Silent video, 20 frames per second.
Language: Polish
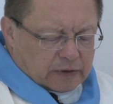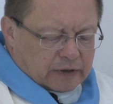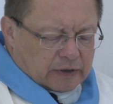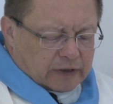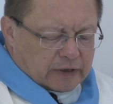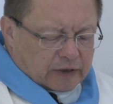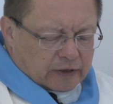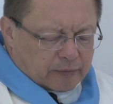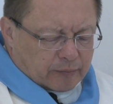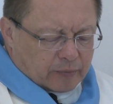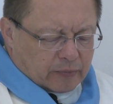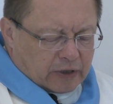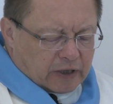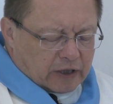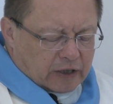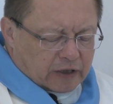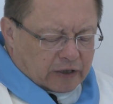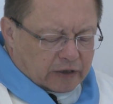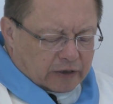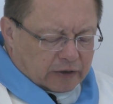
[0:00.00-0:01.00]

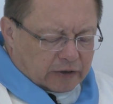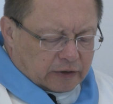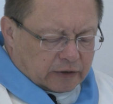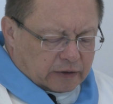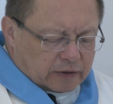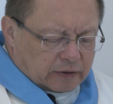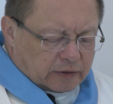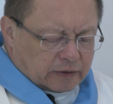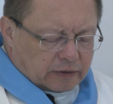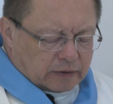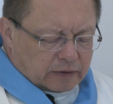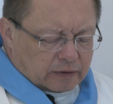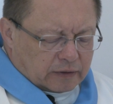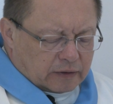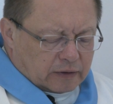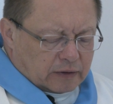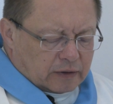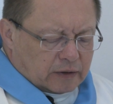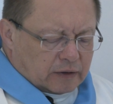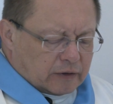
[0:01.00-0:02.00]
Ekbale,
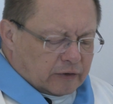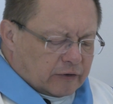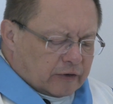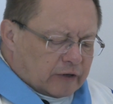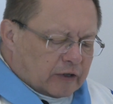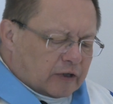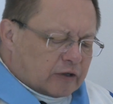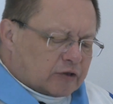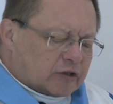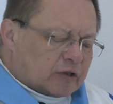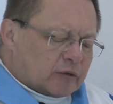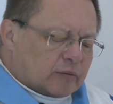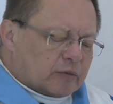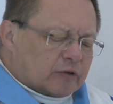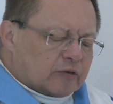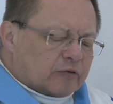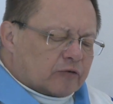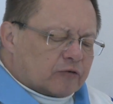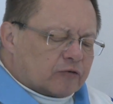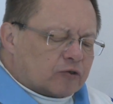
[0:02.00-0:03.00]

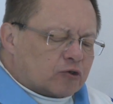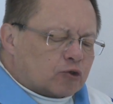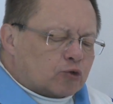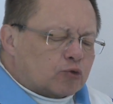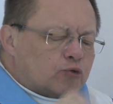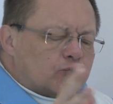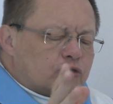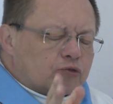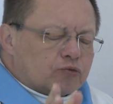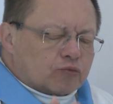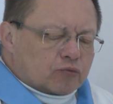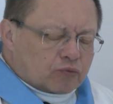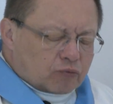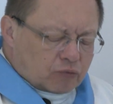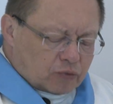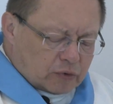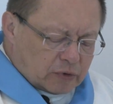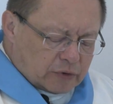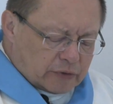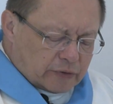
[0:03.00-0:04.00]
żeby wyrzucił
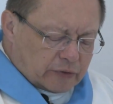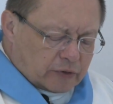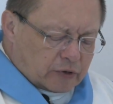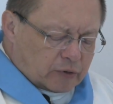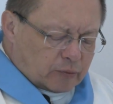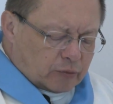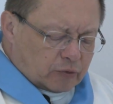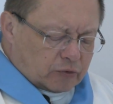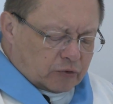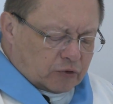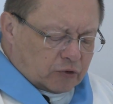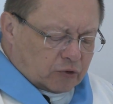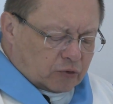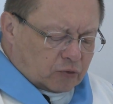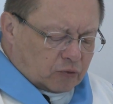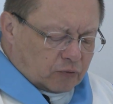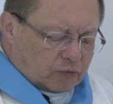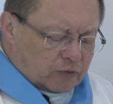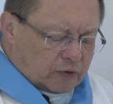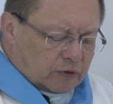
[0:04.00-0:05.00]

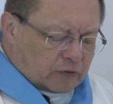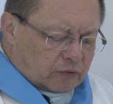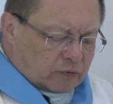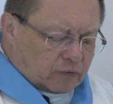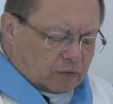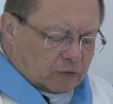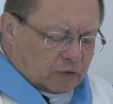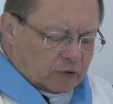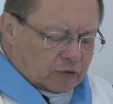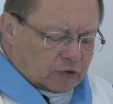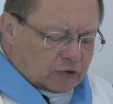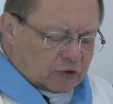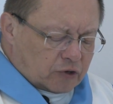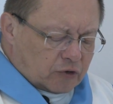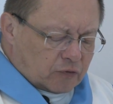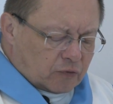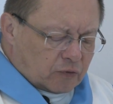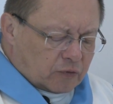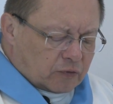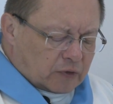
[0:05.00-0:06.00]
robotników na swoje
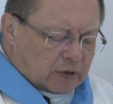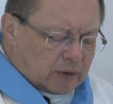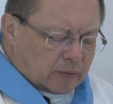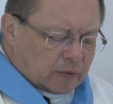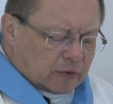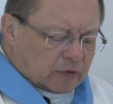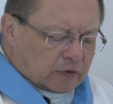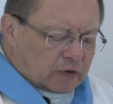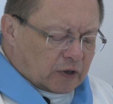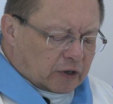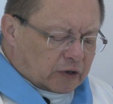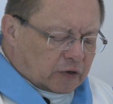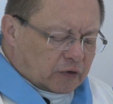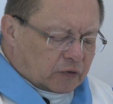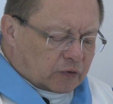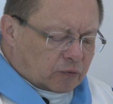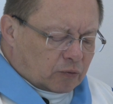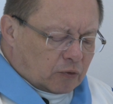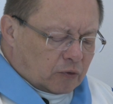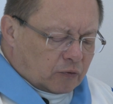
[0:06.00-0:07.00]
żniwo. Tam jest
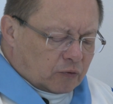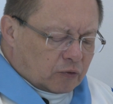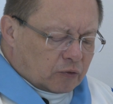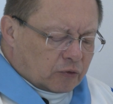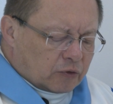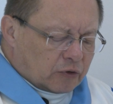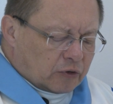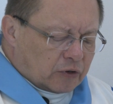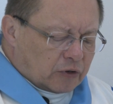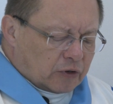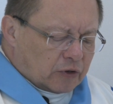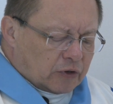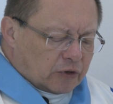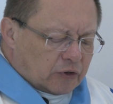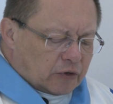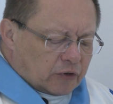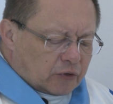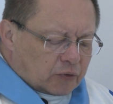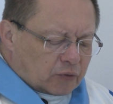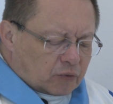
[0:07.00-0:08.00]
takie słowo,
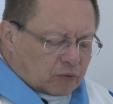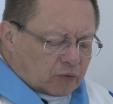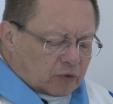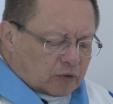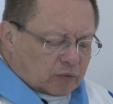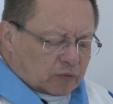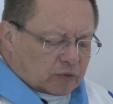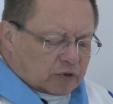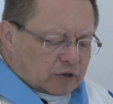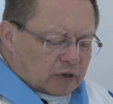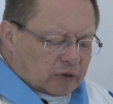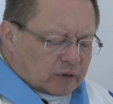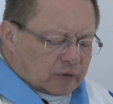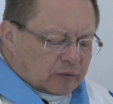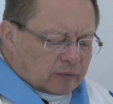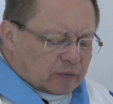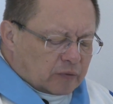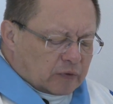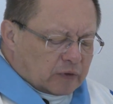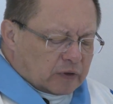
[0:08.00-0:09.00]
którym
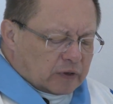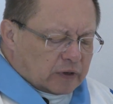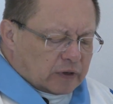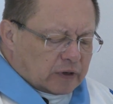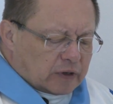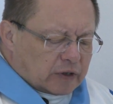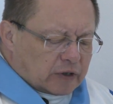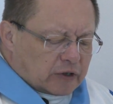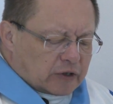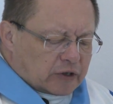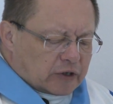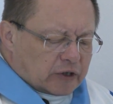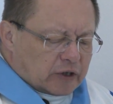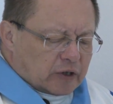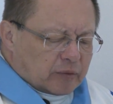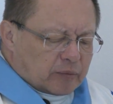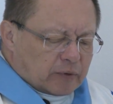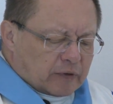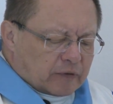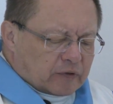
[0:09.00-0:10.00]
się
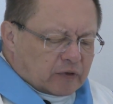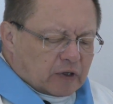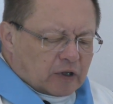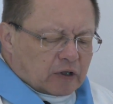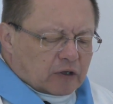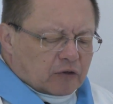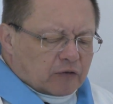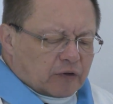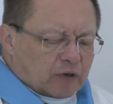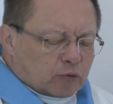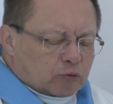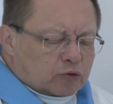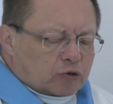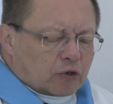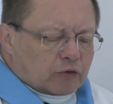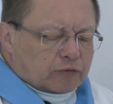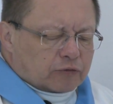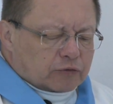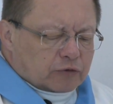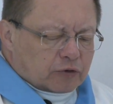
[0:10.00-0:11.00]
kryje pewna
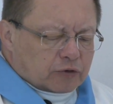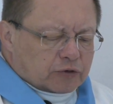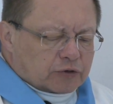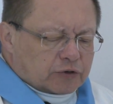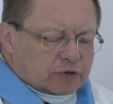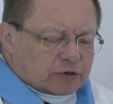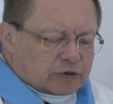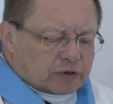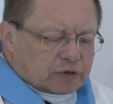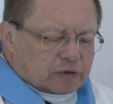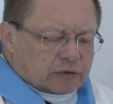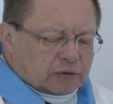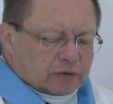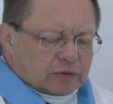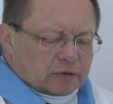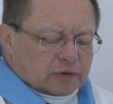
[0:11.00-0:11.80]
gwałtowność.